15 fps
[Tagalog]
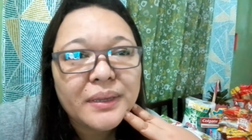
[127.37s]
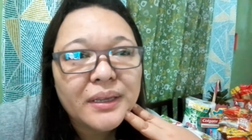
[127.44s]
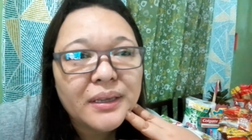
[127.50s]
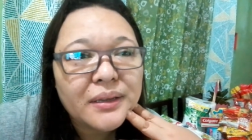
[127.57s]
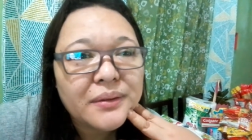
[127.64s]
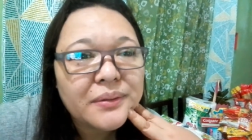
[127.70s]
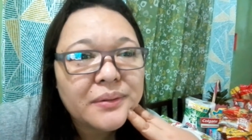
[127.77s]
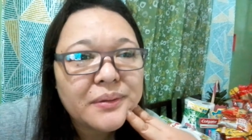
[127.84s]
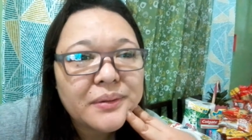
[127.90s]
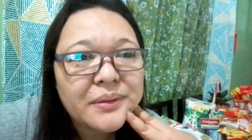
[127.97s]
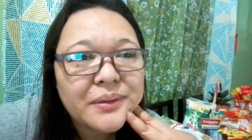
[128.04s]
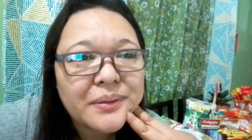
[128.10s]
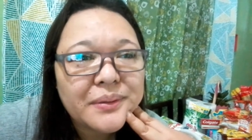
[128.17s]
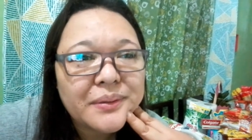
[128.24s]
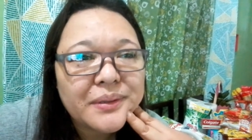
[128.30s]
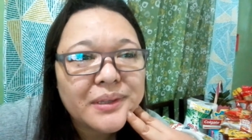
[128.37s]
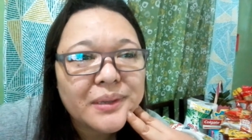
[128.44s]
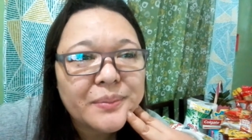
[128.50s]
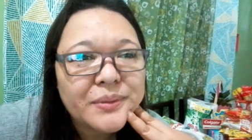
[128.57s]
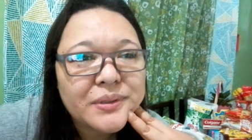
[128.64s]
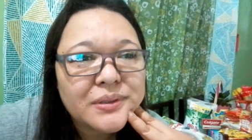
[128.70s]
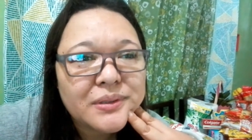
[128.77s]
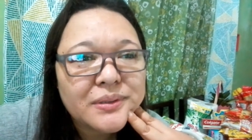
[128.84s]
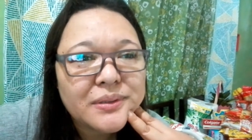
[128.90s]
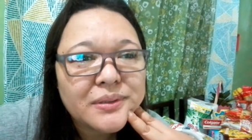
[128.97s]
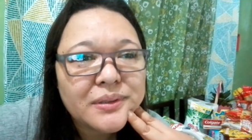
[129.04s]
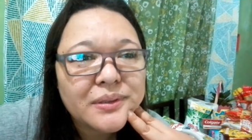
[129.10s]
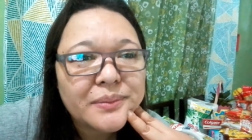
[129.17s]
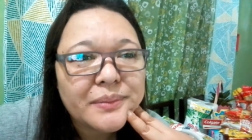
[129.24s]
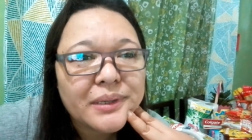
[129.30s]
meron, yun, tapos,
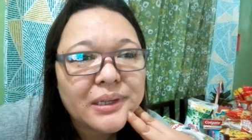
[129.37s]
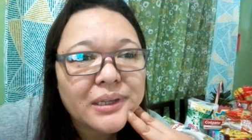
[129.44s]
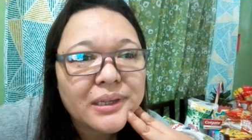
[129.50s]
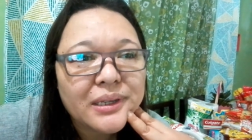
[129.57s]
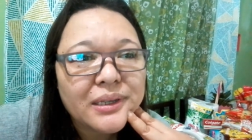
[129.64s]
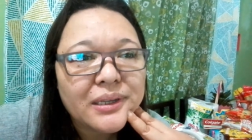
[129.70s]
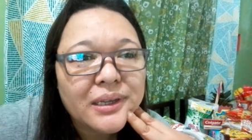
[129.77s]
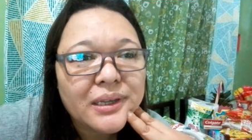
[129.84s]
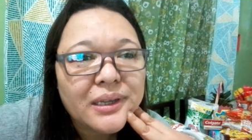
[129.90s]
yun, marinig